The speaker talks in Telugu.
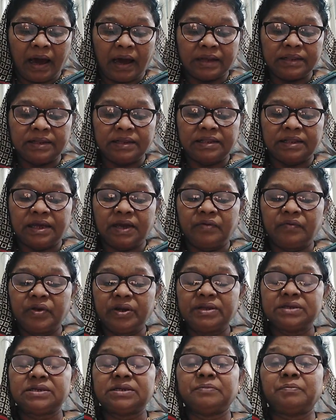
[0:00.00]
అది
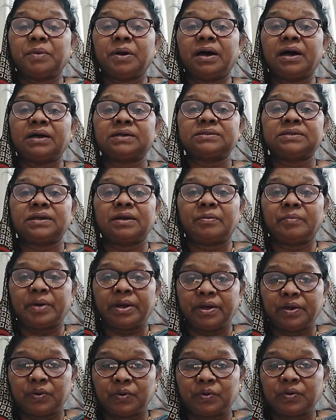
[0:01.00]
దేవుని సింహాసనం
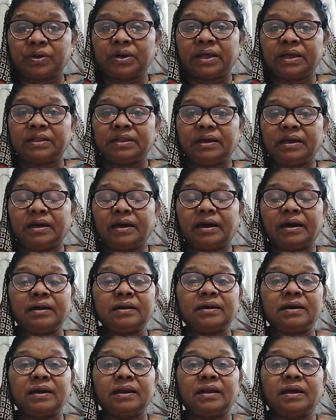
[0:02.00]
అయి ఉంటున్నది
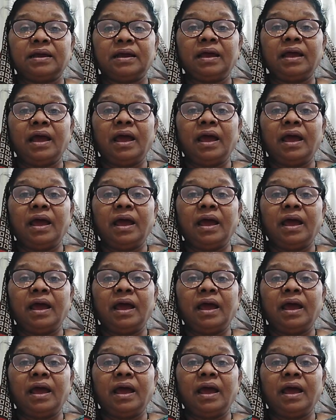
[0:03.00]
కనుకనే